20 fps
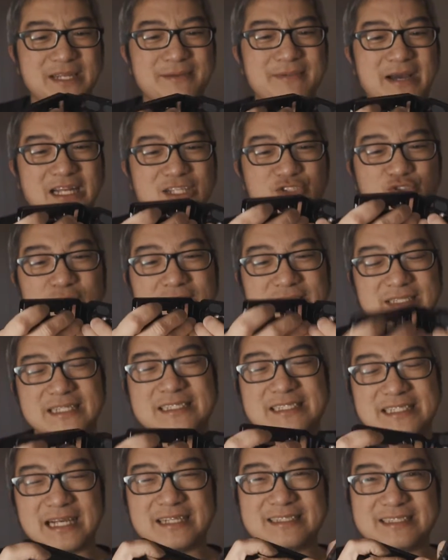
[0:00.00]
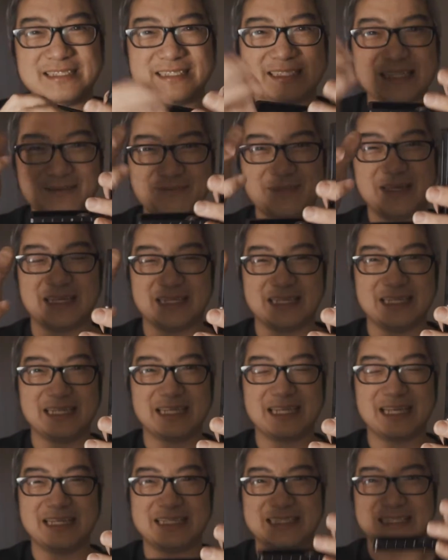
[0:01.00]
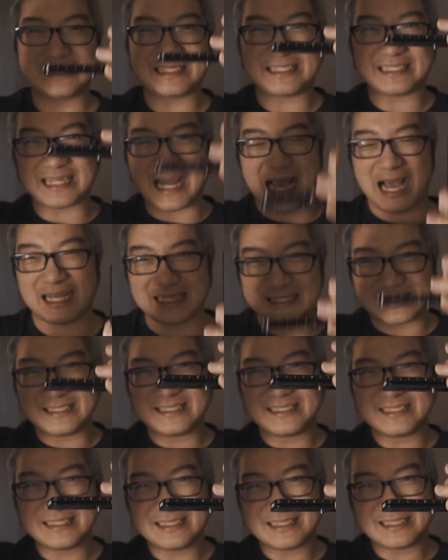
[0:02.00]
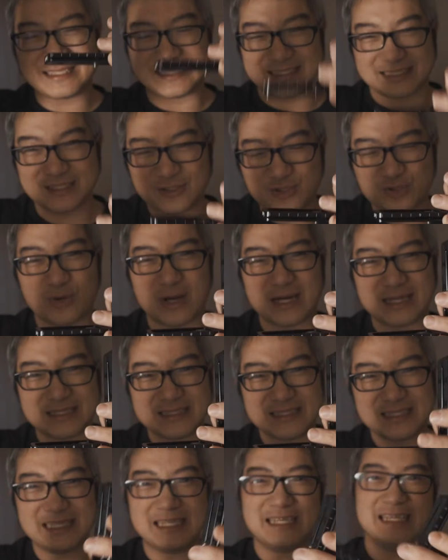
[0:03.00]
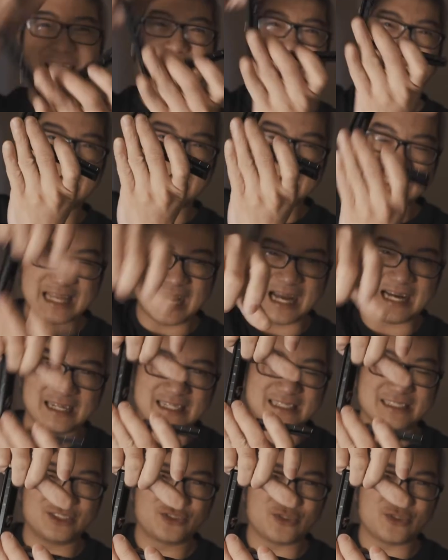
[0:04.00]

你把它装在相机上面，你可以打。直装也可以打横